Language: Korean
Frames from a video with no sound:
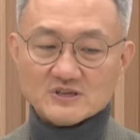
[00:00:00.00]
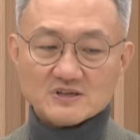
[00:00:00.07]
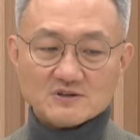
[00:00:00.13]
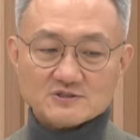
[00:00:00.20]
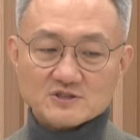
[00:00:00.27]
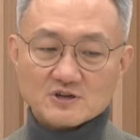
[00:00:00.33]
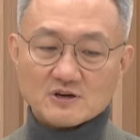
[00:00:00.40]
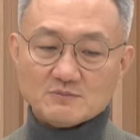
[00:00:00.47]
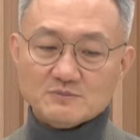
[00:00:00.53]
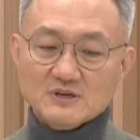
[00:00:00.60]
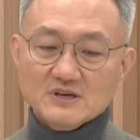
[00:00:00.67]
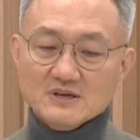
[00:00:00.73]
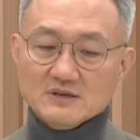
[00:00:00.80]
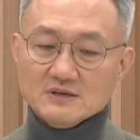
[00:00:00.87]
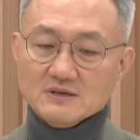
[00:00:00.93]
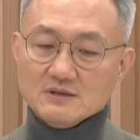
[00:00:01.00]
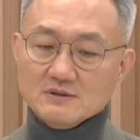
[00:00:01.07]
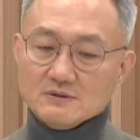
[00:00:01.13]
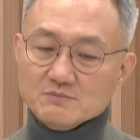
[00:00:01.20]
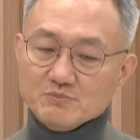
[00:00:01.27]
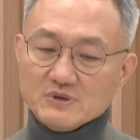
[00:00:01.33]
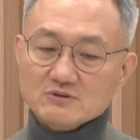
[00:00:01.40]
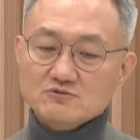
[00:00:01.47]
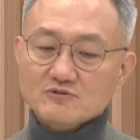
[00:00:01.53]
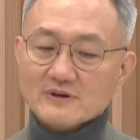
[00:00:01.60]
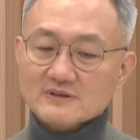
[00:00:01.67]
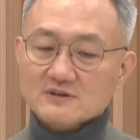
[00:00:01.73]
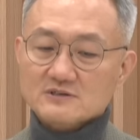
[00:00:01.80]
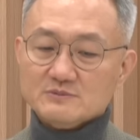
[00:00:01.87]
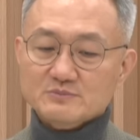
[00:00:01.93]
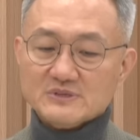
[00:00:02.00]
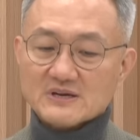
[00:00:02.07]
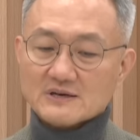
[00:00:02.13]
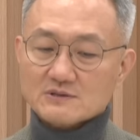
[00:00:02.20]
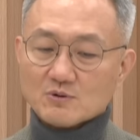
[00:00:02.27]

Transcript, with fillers: 것처럼 이 미국에서 금리가 더